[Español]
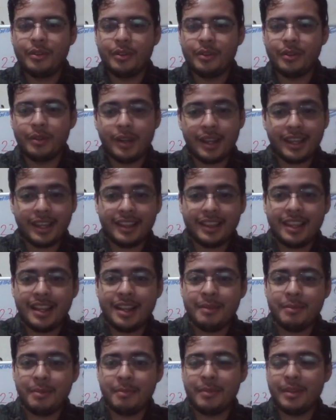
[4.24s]
Hola, ¿qué
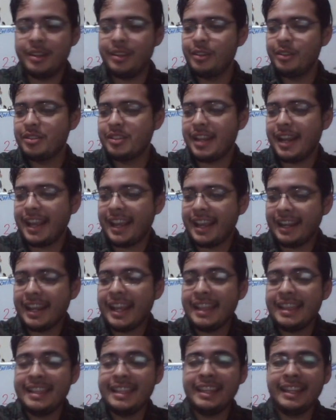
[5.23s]
tal? Bienvenidos al
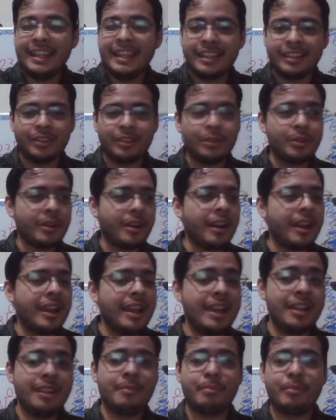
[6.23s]
canal de Héctor,
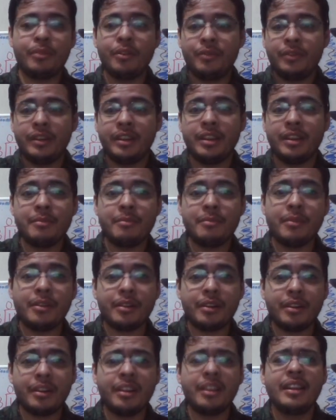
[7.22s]
el profe gamer.
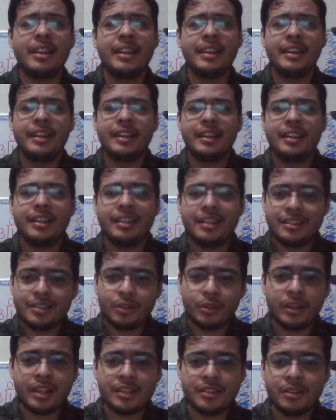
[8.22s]
En
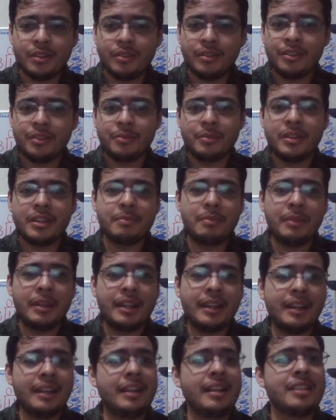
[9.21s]
esta ocasión les voy a
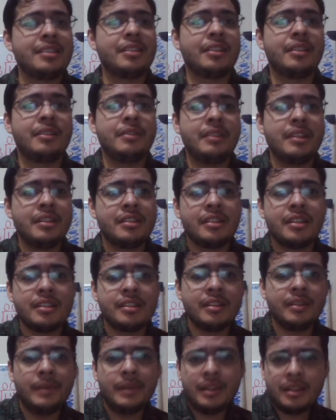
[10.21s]
explicar las actividades que
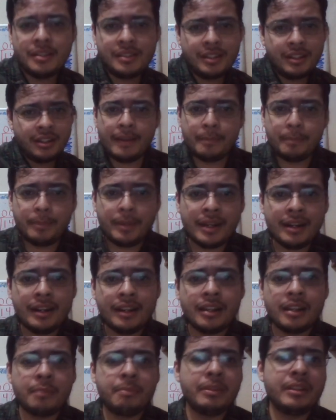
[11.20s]
se deben hacer para
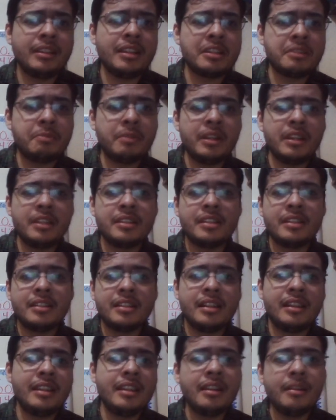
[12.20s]
la carpeta de experiencias
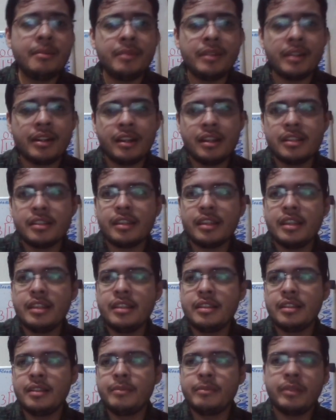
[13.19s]
del día viernes
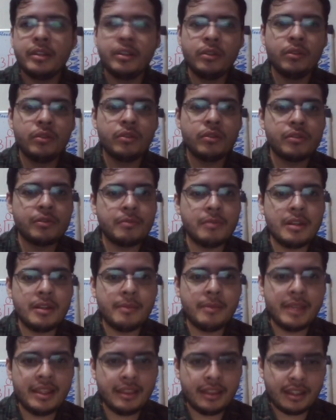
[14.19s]
15 de mayo
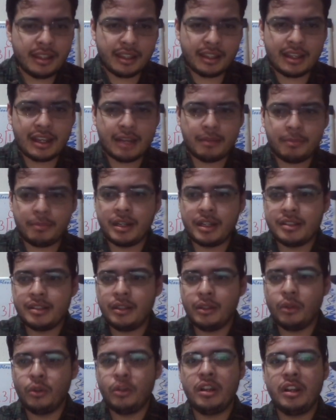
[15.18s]
2020. Al
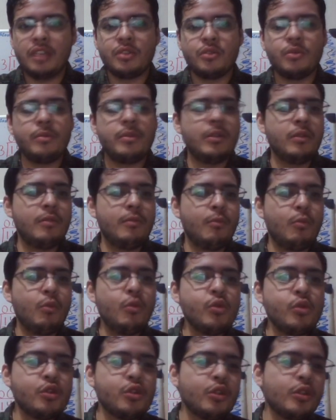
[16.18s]
parecer hoy la subieron
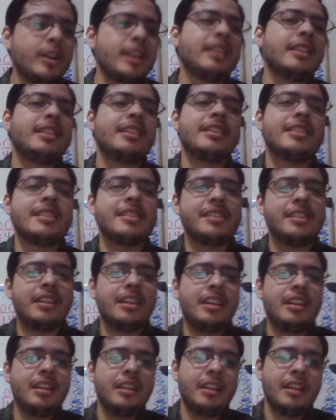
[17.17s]
mucho antes, así
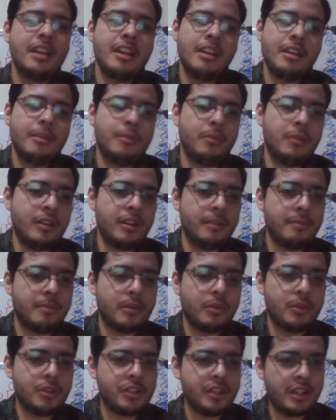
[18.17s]
que pueden
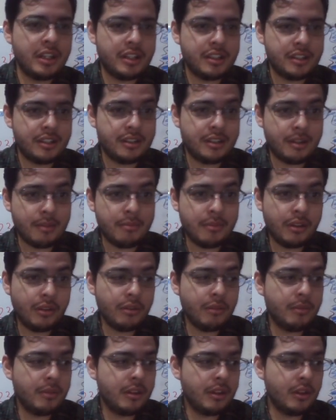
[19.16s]
aprovechar si están viendo
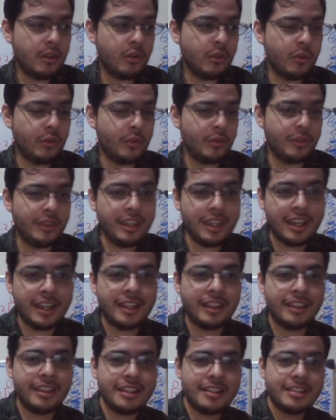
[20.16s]
el video un día
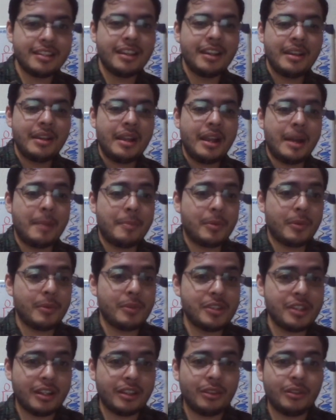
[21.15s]
antes,
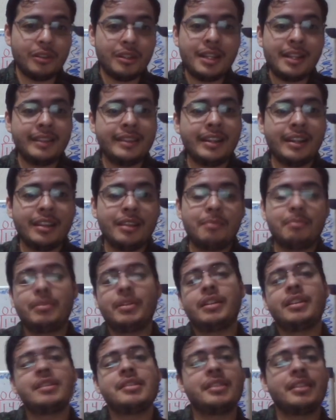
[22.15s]
aprovechar toda la tarde
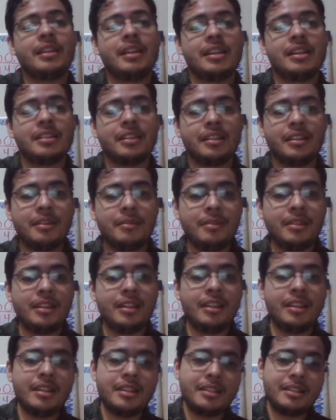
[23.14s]
para hacer las
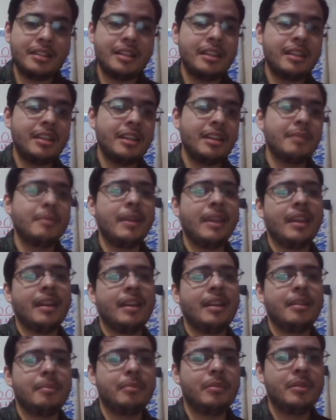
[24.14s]
actividades y el día de
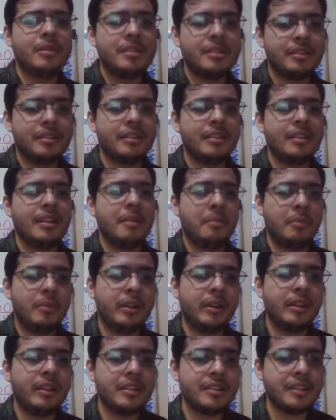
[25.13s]
mañana pues ya
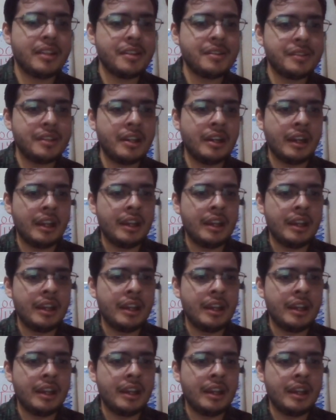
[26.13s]
podrán descansar.